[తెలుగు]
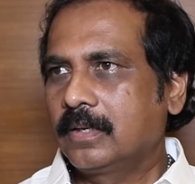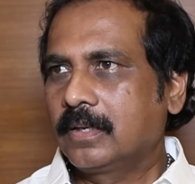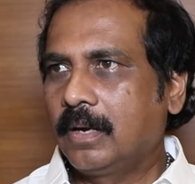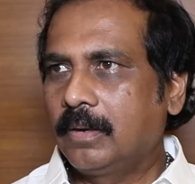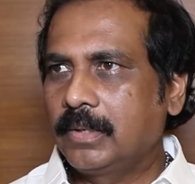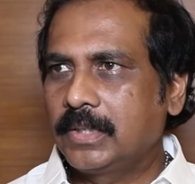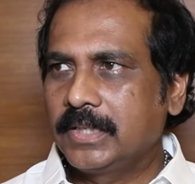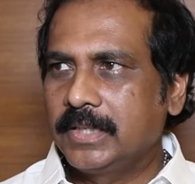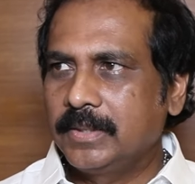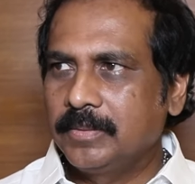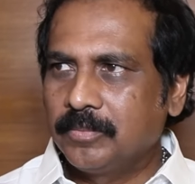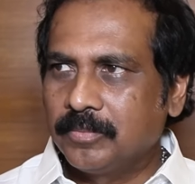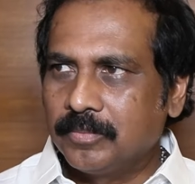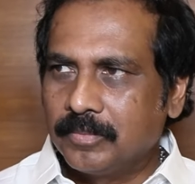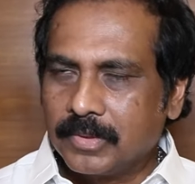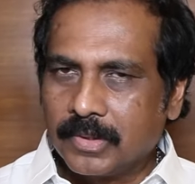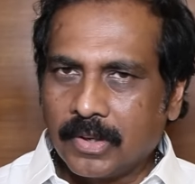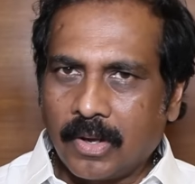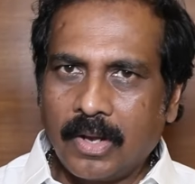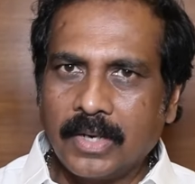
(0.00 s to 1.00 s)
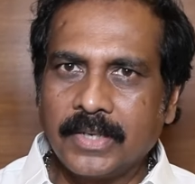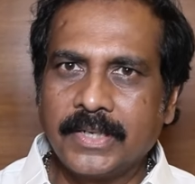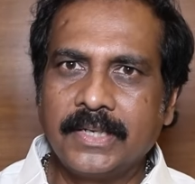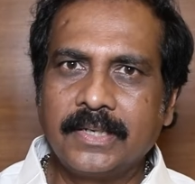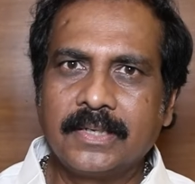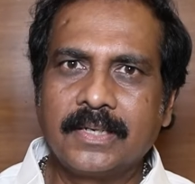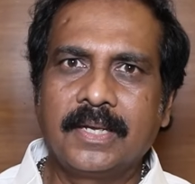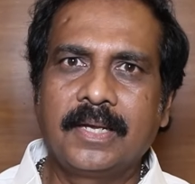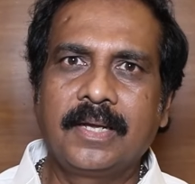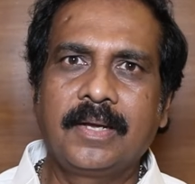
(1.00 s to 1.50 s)
కాబట్టి
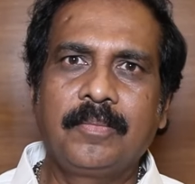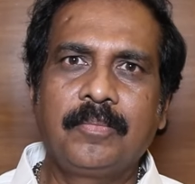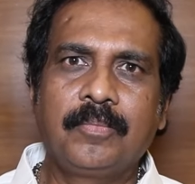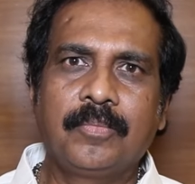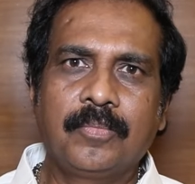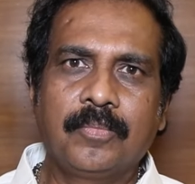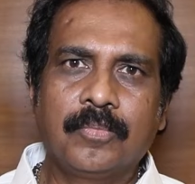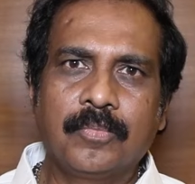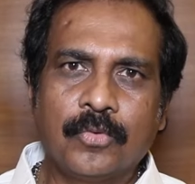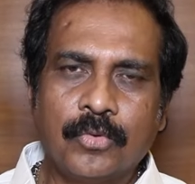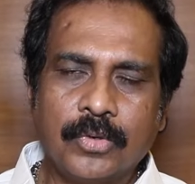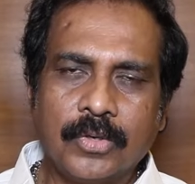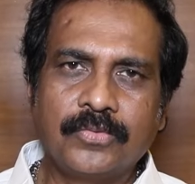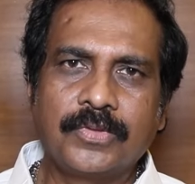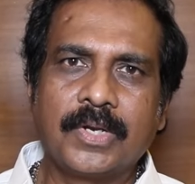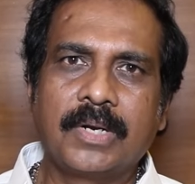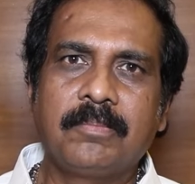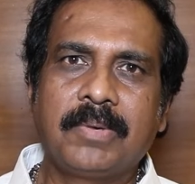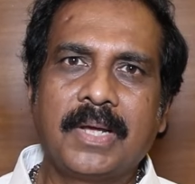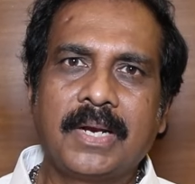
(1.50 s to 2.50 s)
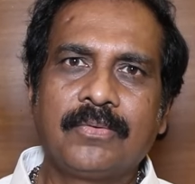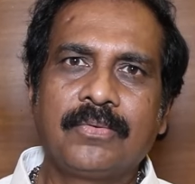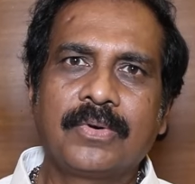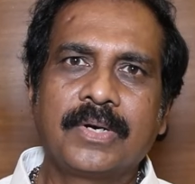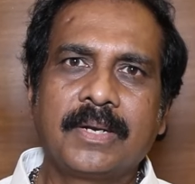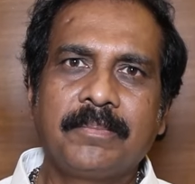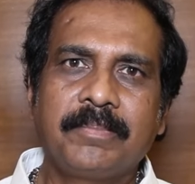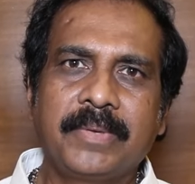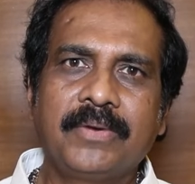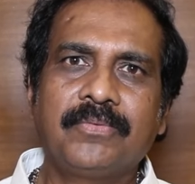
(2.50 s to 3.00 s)
నాలుగింట మూడొంతుల బలం
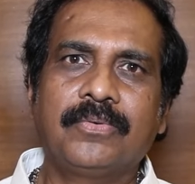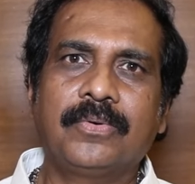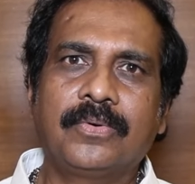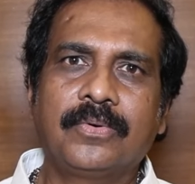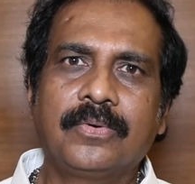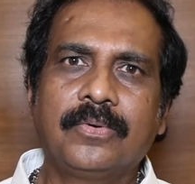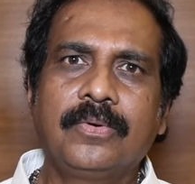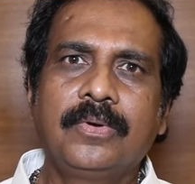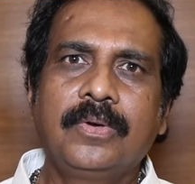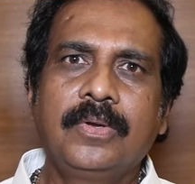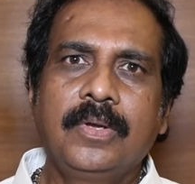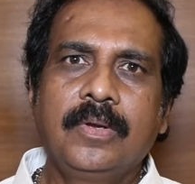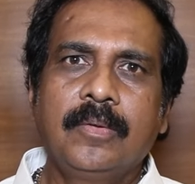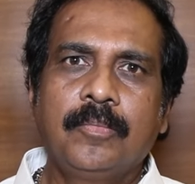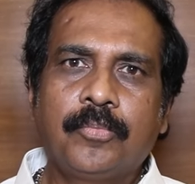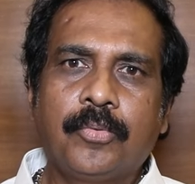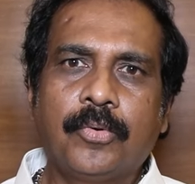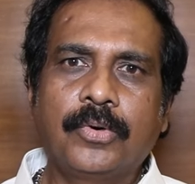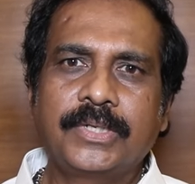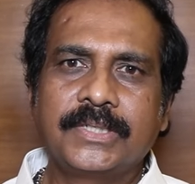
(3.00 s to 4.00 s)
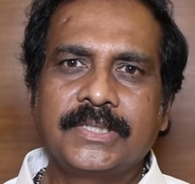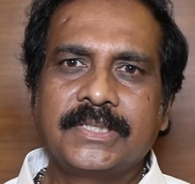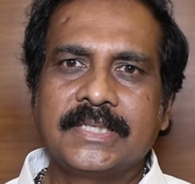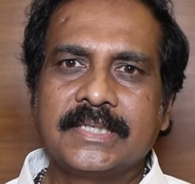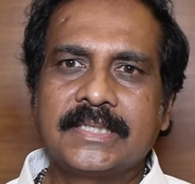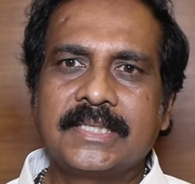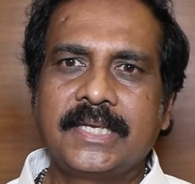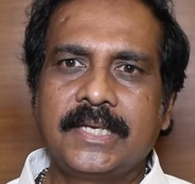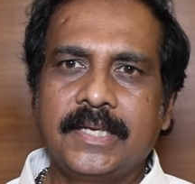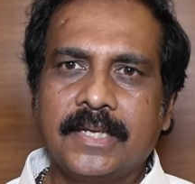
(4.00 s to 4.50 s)
ఉన్న మేము పోటీ
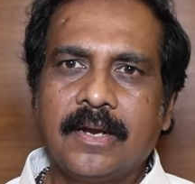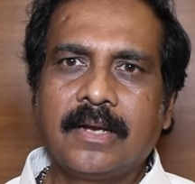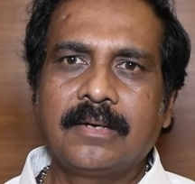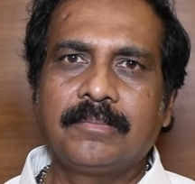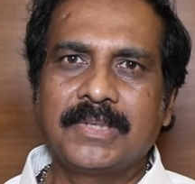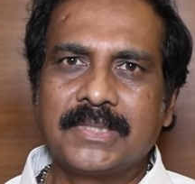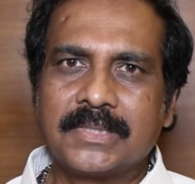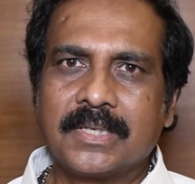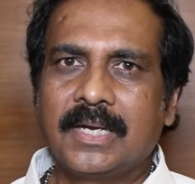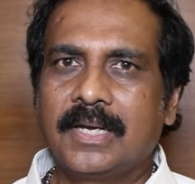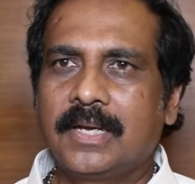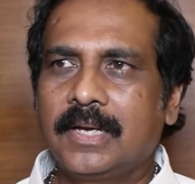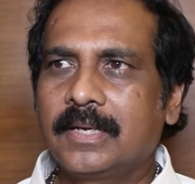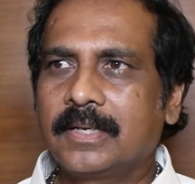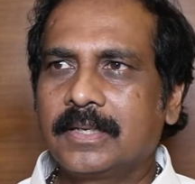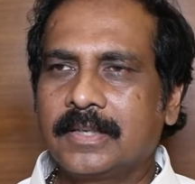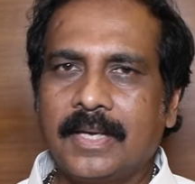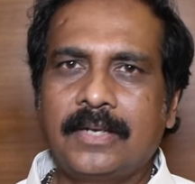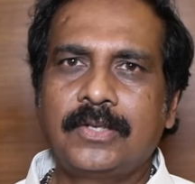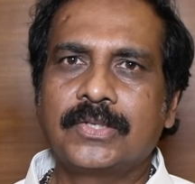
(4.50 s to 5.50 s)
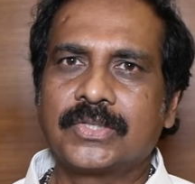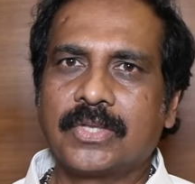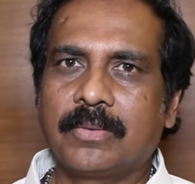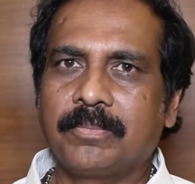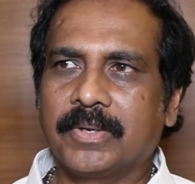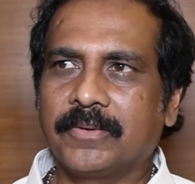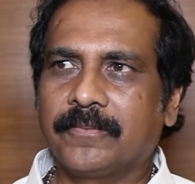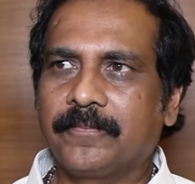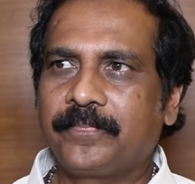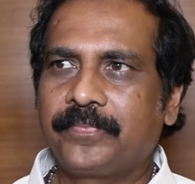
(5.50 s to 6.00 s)
చేస్తే ఇనానమస్గా గెలుస్తాం
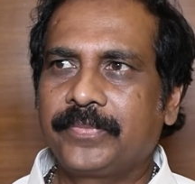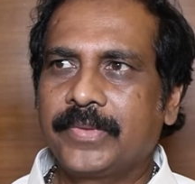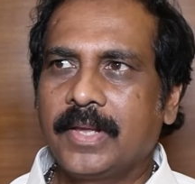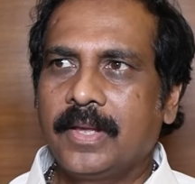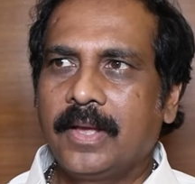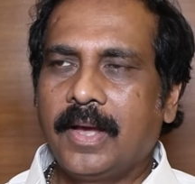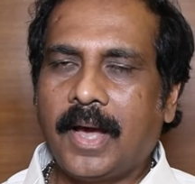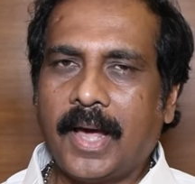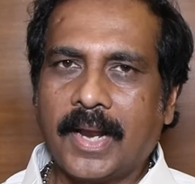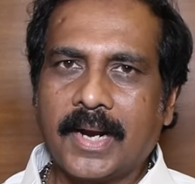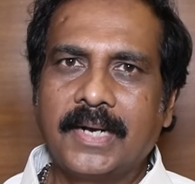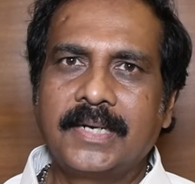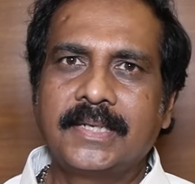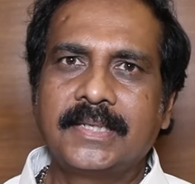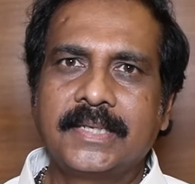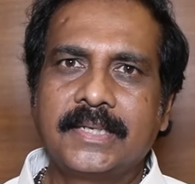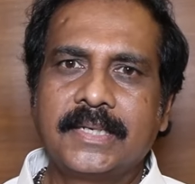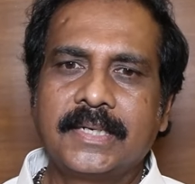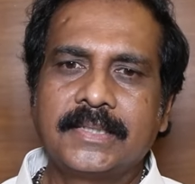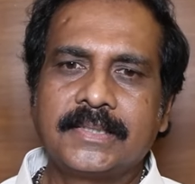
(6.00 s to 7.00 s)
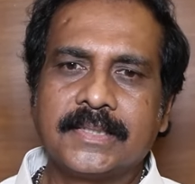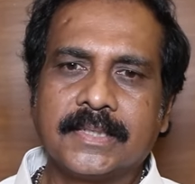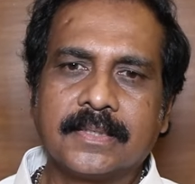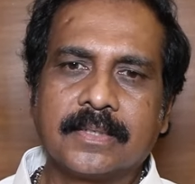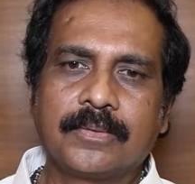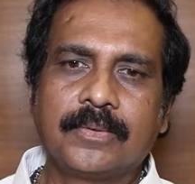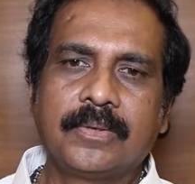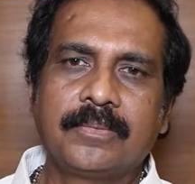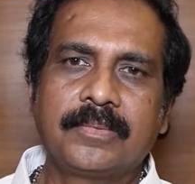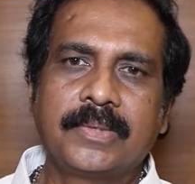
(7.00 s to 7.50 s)
మేము అలాంటి దగ్గర
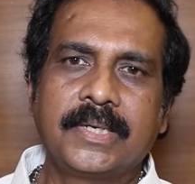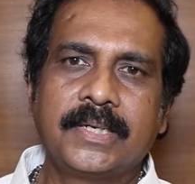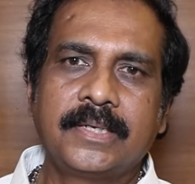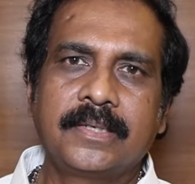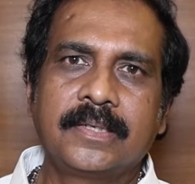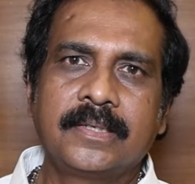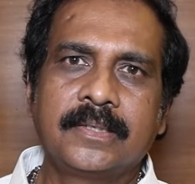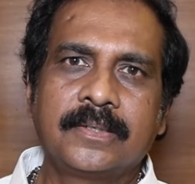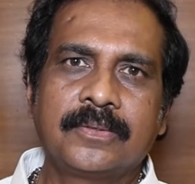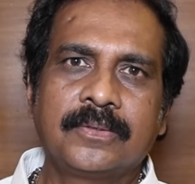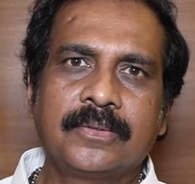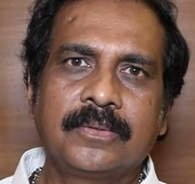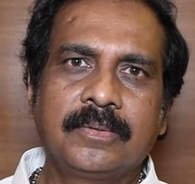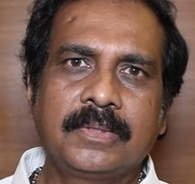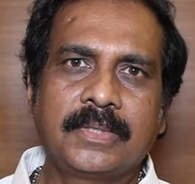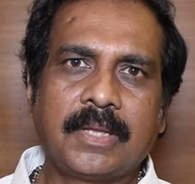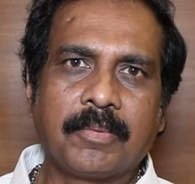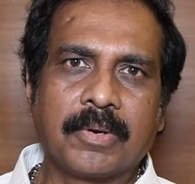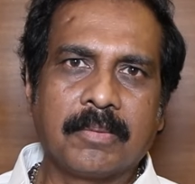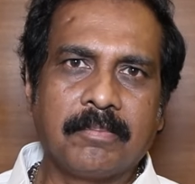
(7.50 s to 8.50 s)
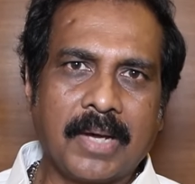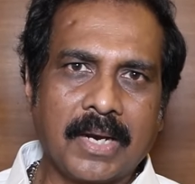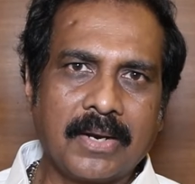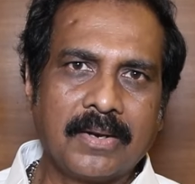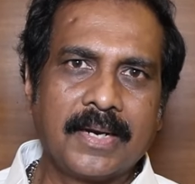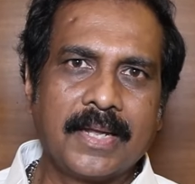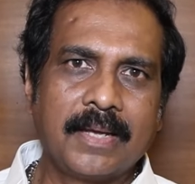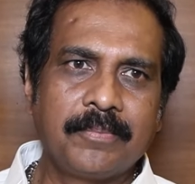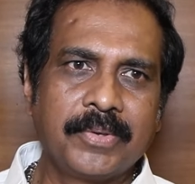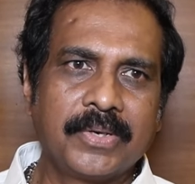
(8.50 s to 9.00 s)
చంద్రబాబు నాయుడు గారు తమకు బలం
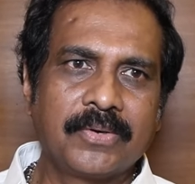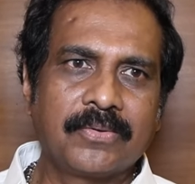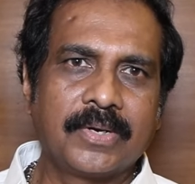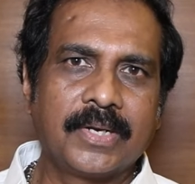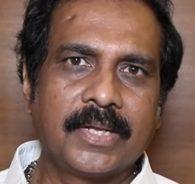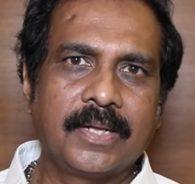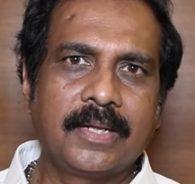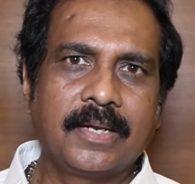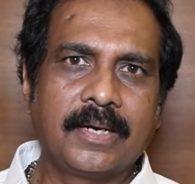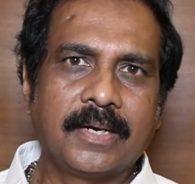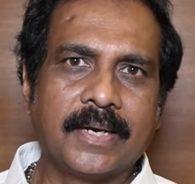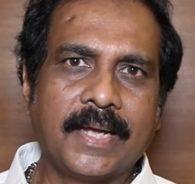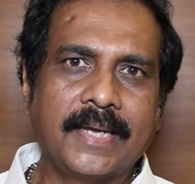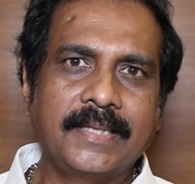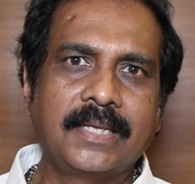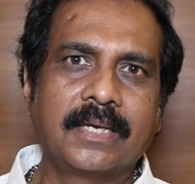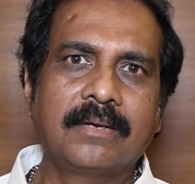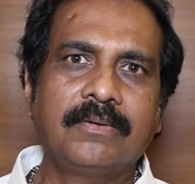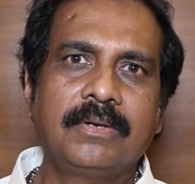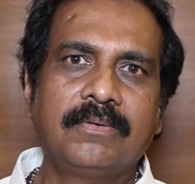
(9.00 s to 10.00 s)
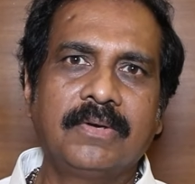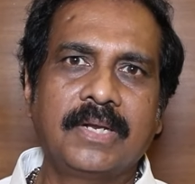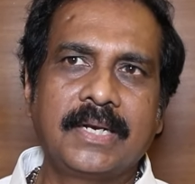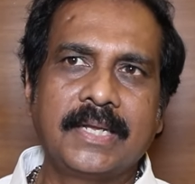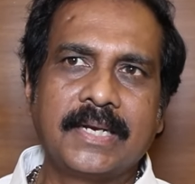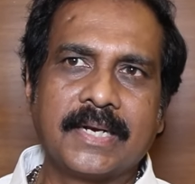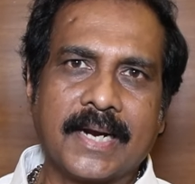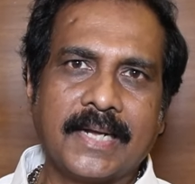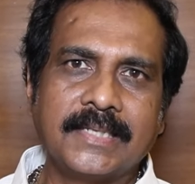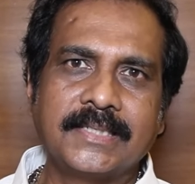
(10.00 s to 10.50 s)
లేకపోయినా కూడా నైతిక విలువలు
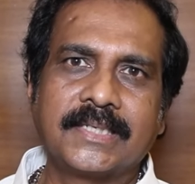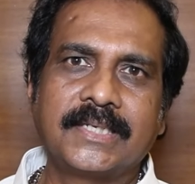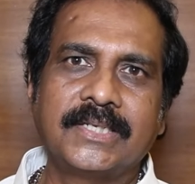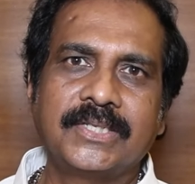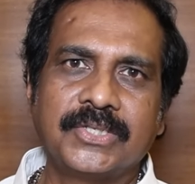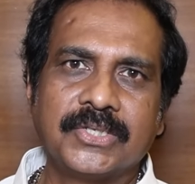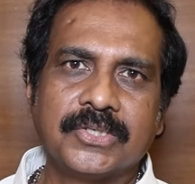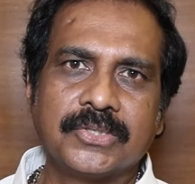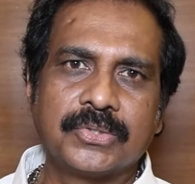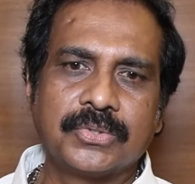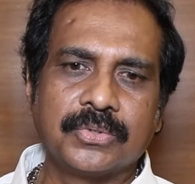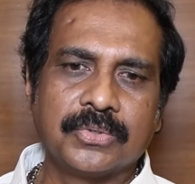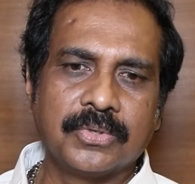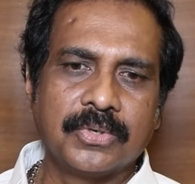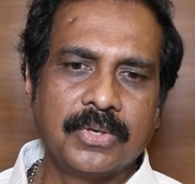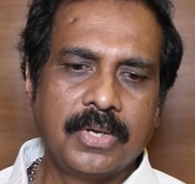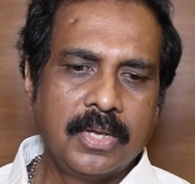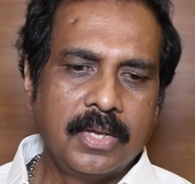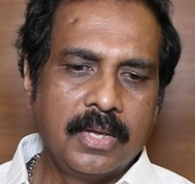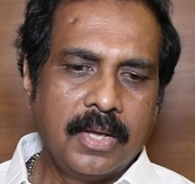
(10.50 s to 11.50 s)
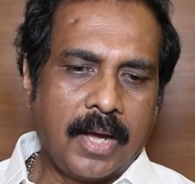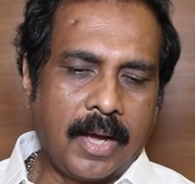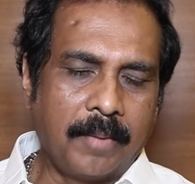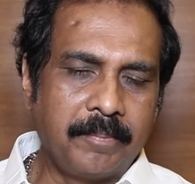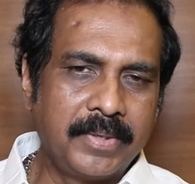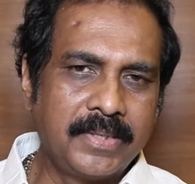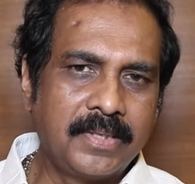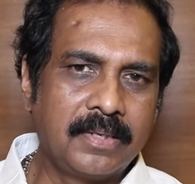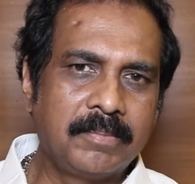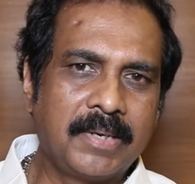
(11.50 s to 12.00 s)
లేని రాజకీయం చేస్తూ
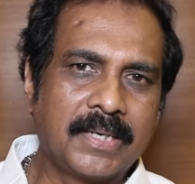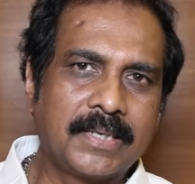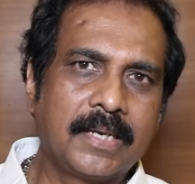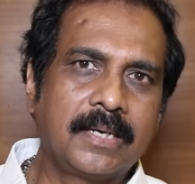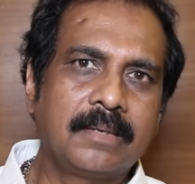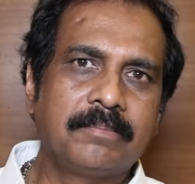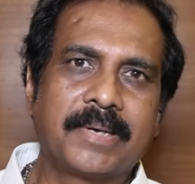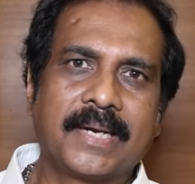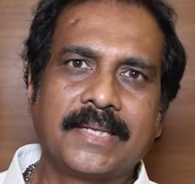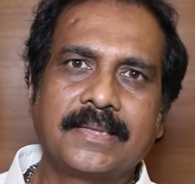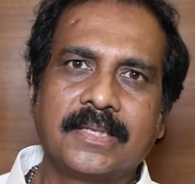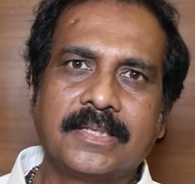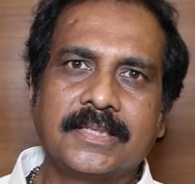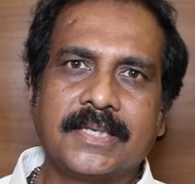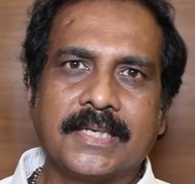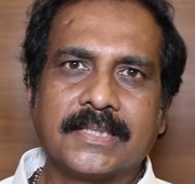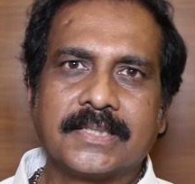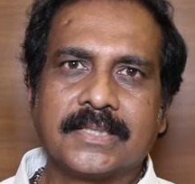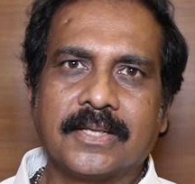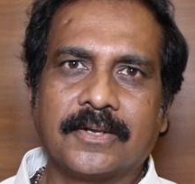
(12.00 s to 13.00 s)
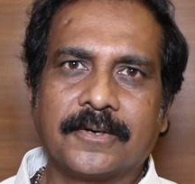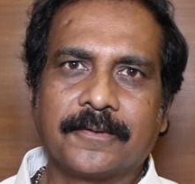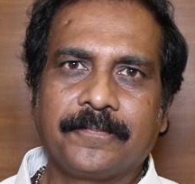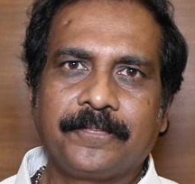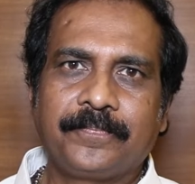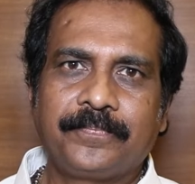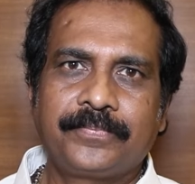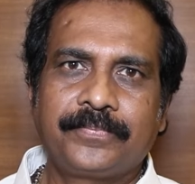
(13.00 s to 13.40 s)
అభ్యర్థిని పెట్టాలని ప్రయత్నం చేస్తున్నారు